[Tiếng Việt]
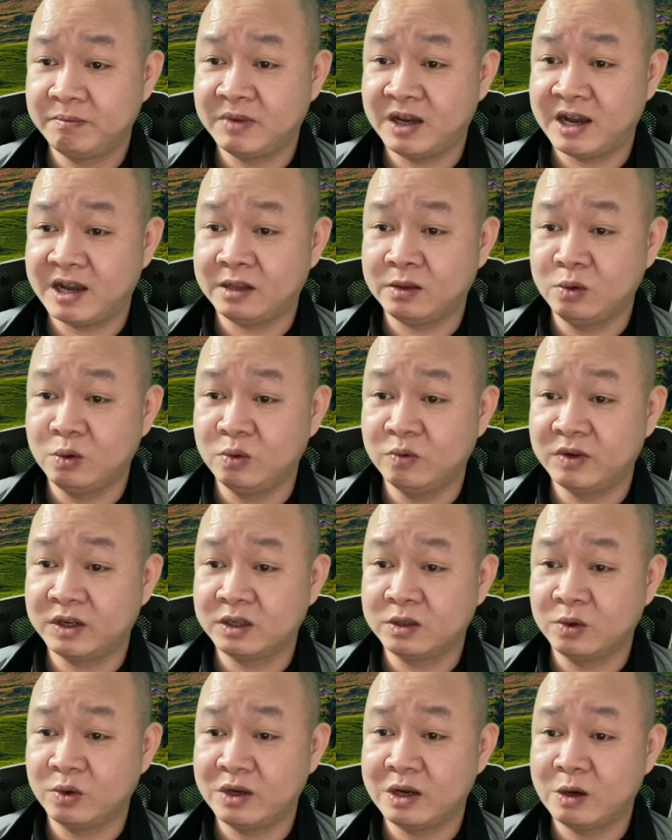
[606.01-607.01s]
án tù về
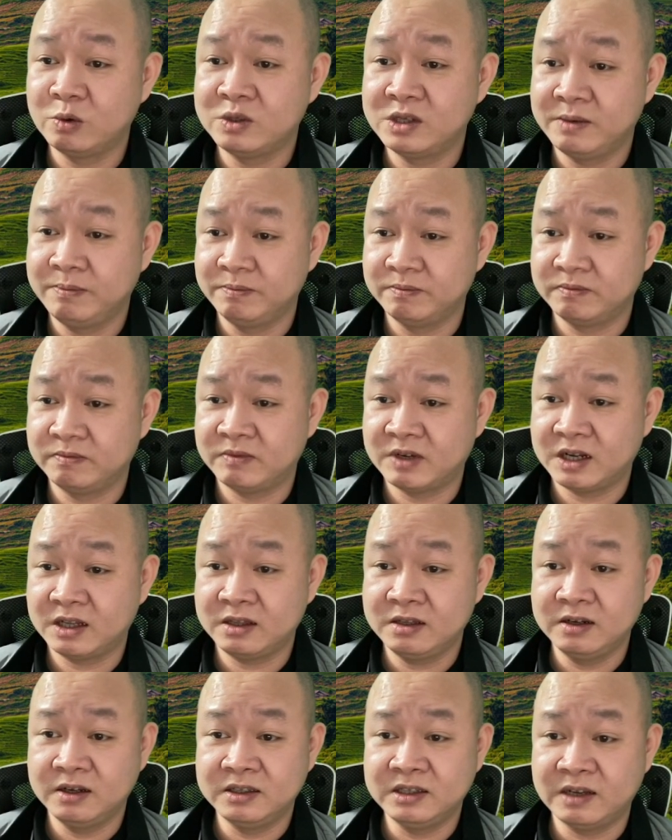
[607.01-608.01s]
cái tội ấu dâm, và đã
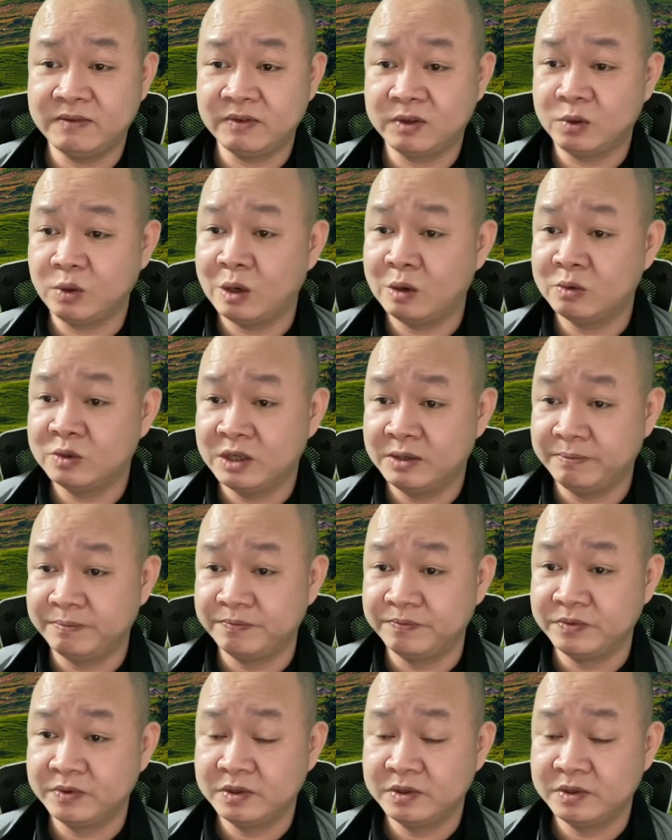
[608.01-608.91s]
thừa nhận cái tội ấu dâm,